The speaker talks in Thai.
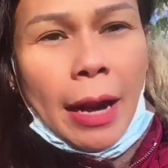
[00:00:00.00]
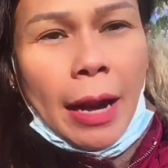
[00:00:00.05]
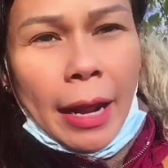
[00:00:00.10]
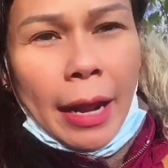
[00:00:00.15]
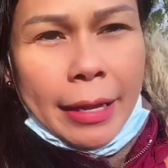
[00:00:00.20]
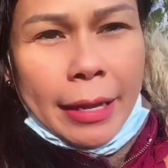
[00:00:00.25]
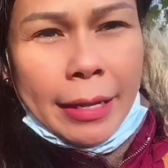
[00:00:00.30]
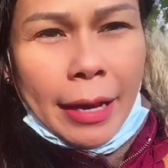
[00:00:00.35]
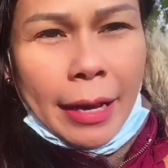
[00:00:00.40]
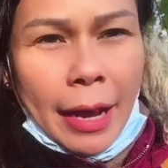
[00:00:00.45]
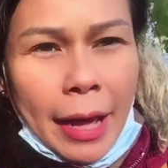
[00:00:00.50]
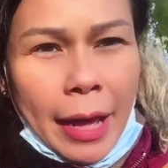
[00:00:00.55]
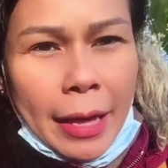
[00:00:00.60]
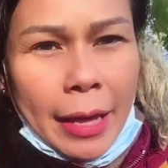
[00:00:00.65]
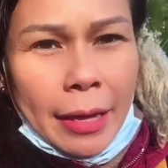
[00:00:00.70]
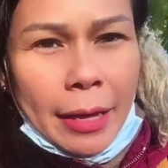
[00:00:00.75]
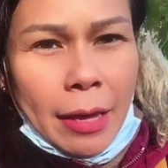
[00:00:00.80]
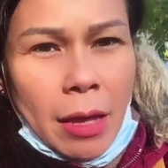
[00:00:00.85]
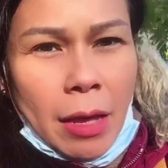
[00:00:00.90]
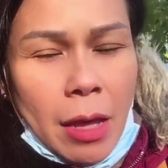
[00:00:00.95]
ไรยังไง
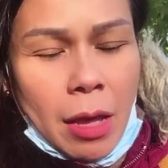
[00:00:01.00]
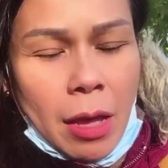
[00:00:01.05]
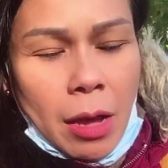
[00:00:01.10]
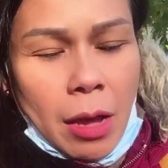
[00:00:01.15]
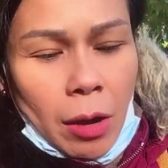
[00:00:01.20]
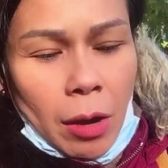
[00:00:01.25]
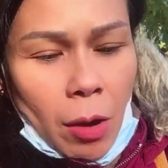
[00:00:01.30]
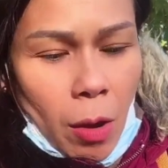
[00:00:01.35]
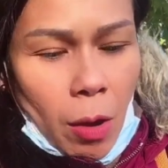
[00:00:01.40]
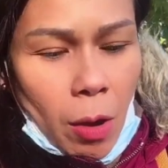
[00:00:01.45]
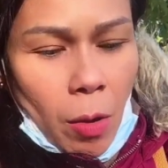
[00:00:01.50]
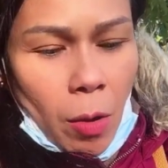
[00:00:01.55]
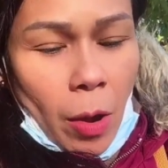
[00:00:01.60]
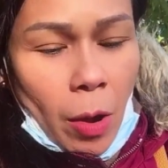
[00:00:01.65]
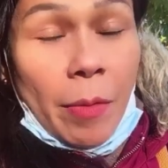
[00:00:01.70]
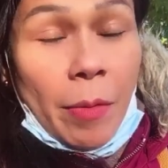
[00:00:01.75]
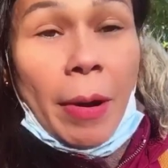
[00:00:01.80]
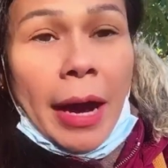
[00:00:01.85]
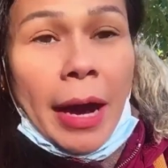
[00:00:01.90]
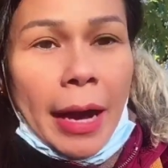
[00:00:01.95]
ก็ค่อ
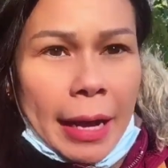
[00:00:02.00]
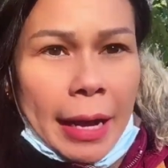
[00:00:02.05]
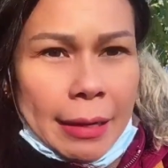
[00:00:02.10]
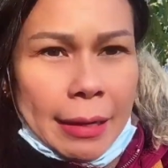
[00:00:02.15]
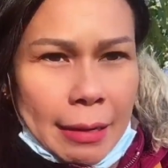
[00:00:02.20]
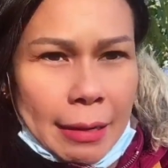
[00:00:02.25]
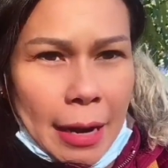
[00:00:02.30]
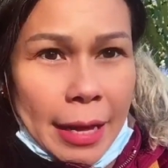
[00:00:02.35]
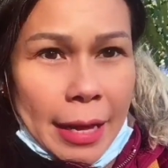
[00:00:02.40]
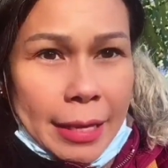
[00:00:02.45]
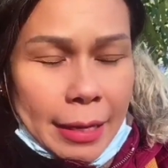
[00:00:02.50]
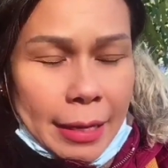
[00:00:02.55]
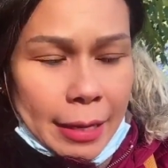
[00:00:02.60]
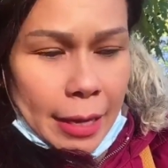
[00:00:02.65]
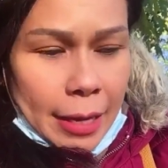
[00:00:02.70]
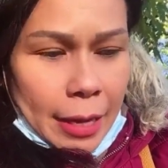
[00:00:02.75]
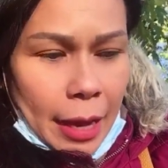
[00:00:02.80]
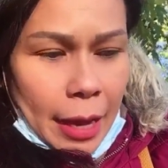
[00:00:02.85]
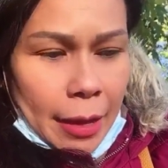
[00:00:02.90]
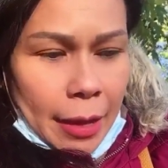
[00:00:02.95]
ยว่ากันอะไรอย่าง
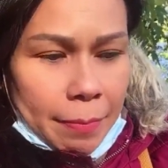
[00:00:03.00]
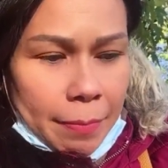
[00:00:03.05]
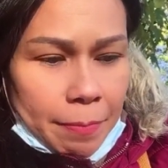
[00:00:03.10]
นี้ไง